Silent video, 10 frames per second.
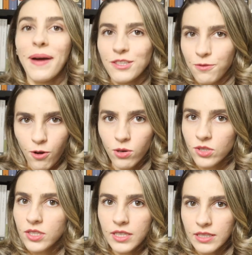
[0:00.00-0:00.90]
mas o foco
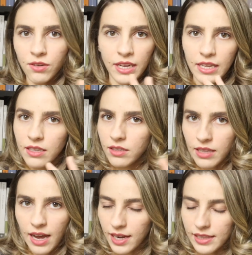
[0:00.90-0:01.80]
de descrição aqui
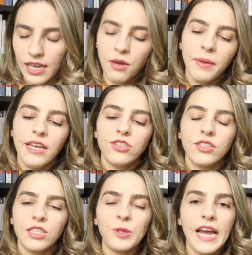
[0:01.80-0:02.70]
está claramente
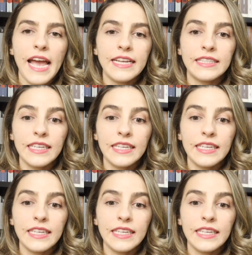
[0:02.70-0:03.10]
nas mulheres.